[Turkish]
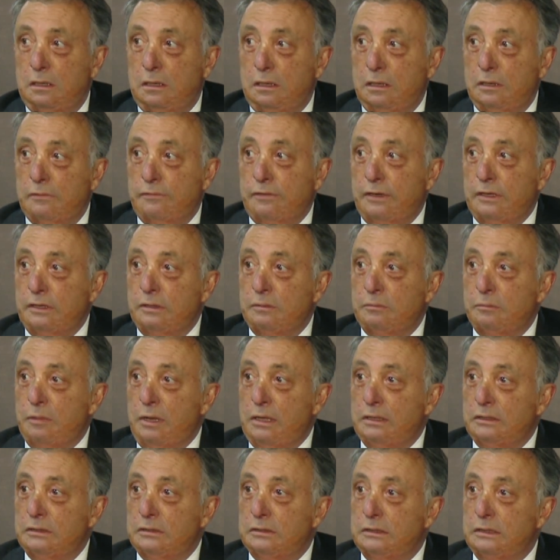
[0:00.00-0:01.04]
Efendim
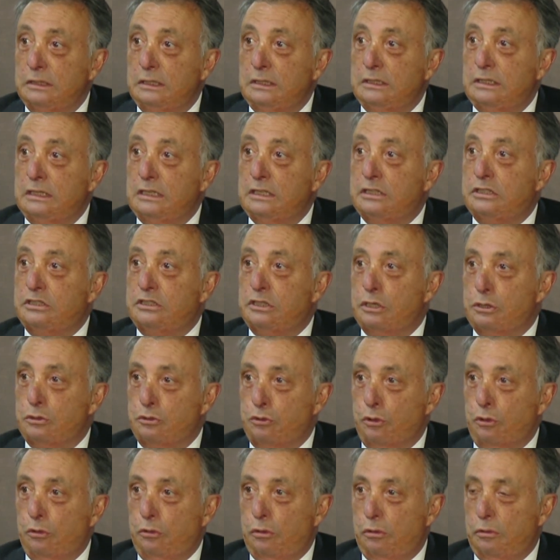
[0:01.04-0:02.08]
ben ilgili kişiye
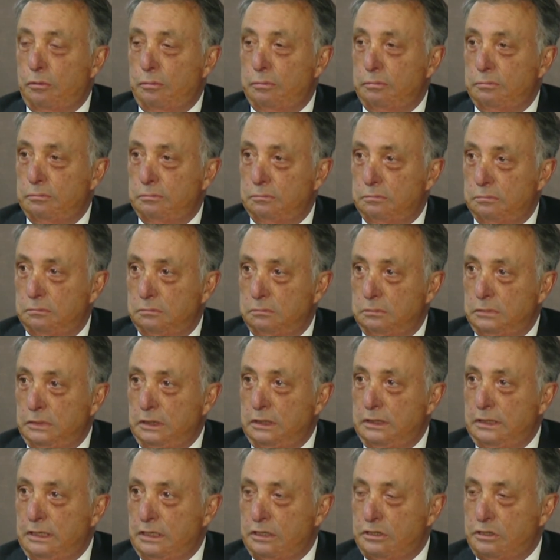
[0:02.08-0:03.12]
söylüyorum.
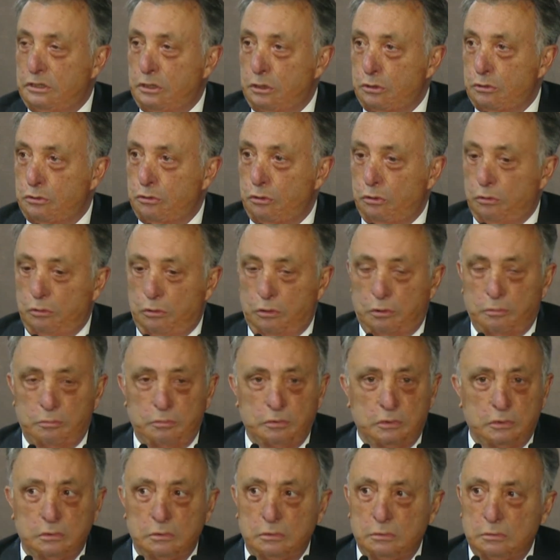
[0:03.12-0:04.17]
İlgili kişiye söylüyorum.
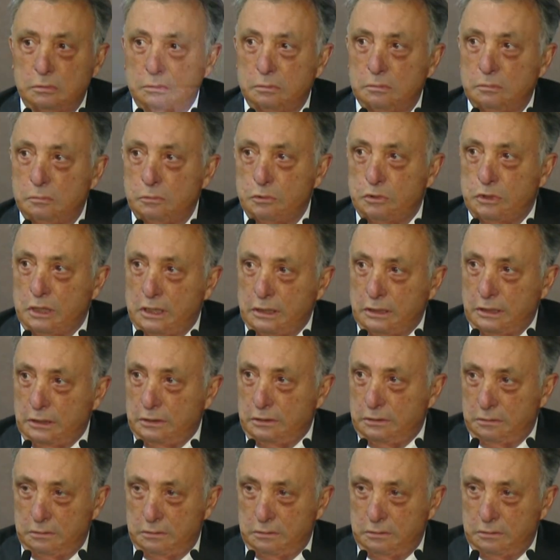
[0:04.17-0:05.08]
Müsaade et.